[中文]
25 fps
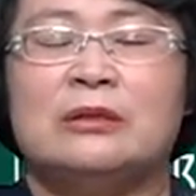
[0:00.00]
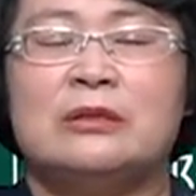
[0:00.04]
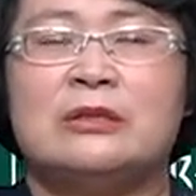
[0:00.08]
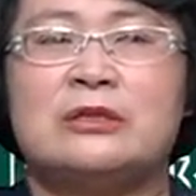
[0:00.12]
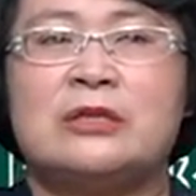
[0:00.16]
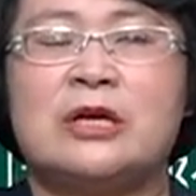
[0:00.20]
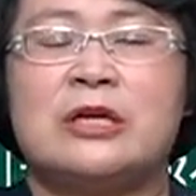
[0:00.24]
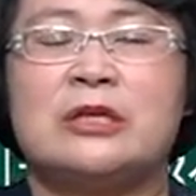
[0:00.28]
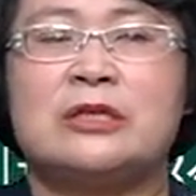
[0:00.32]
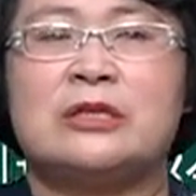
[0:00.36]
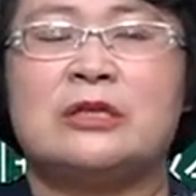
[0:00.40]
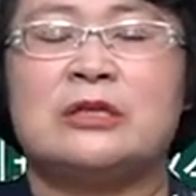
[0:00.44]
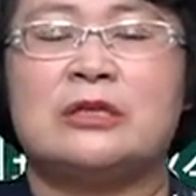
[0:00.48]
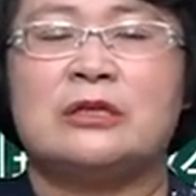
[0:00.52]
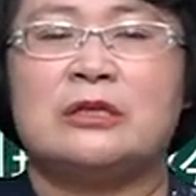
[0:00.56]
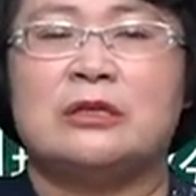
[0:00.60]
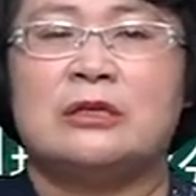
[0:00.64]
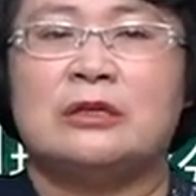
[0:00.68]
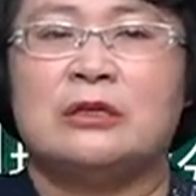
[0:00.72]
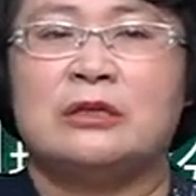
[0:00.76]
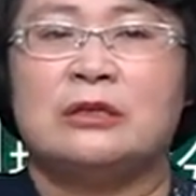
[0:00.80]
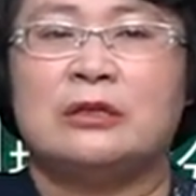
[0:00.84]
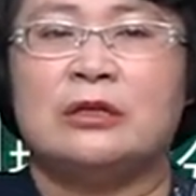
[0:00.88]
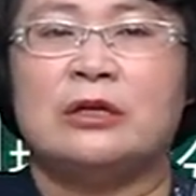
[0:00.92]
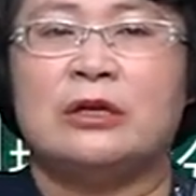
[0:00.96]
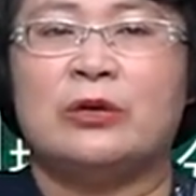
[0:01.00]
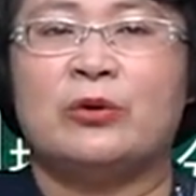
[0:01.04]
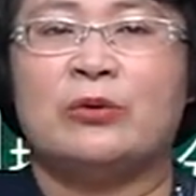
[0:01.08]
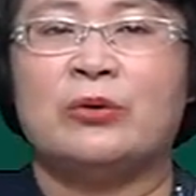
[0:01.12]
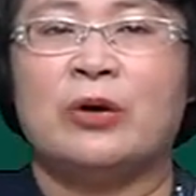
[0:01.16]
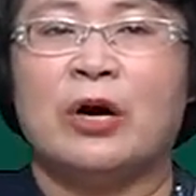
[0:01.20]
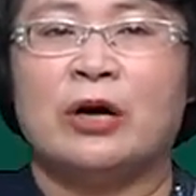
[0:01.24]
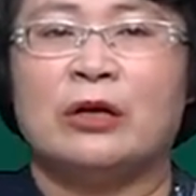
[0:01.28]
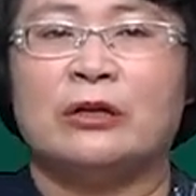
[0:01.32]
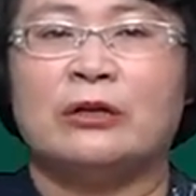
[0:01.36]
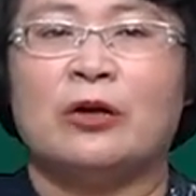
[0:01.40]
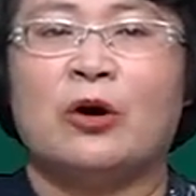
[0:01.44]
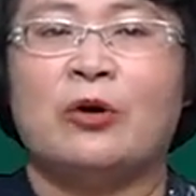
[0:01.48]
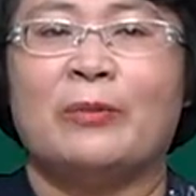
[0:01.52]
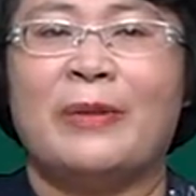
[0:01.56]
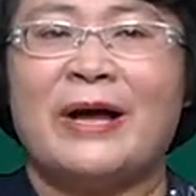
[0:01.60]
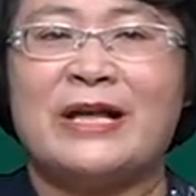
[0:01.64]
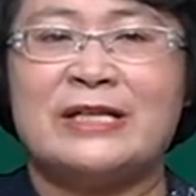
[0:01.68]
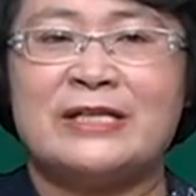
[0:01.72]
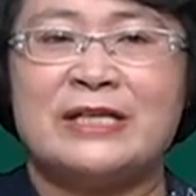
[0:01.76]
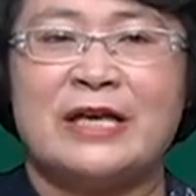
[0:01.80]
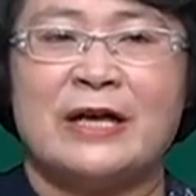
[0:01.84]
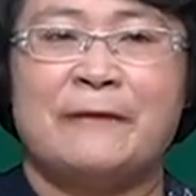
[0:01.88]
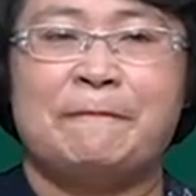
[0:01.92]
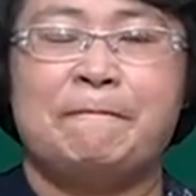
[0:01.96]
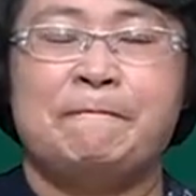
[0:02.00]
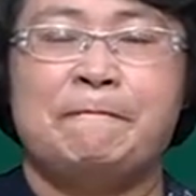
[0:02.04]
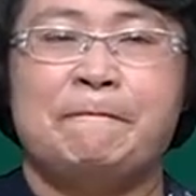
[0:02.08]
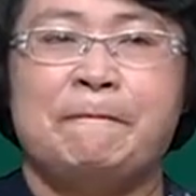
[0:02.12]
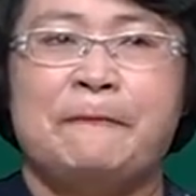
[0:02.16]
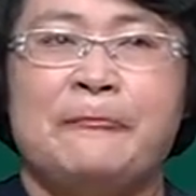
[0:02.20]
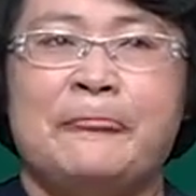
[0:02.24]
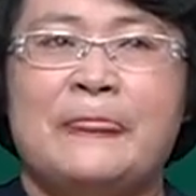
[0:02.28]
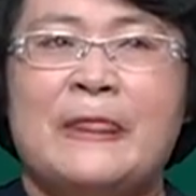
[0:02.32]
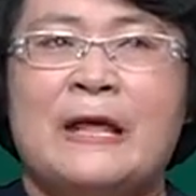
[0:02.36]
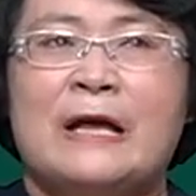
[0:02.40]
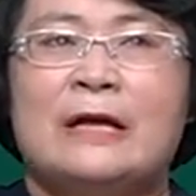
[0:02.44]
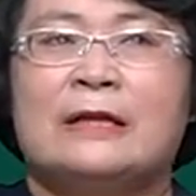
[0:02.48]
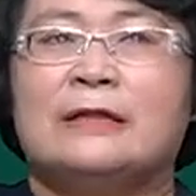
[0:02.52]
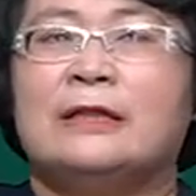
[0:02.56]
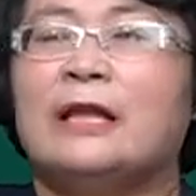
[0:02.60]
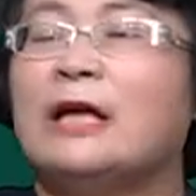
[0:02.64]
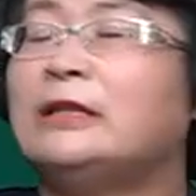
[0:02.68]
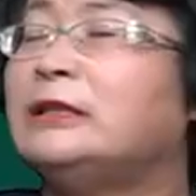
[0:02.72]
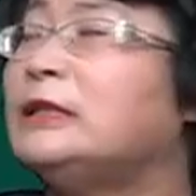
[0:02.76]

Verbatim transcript: 这是第六个劳务派遣。那